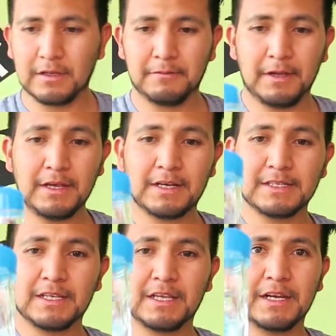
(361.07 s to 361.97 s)
Vaya que
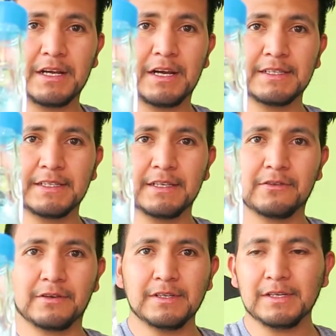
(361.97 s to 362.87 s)
sí tiene
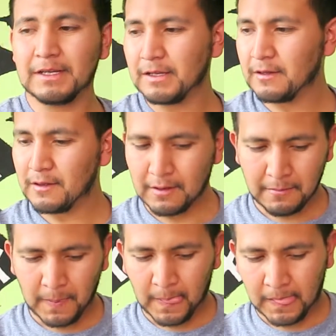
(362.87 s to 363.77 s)
gasecito, eh.
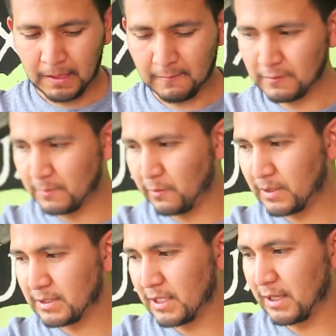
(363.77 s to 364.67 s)
Vamos a
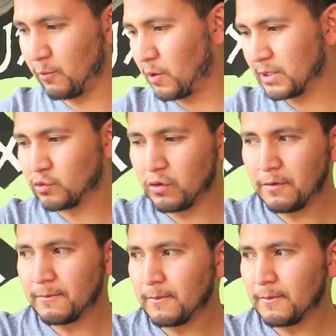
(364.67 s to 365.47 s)
probar este de mora azul.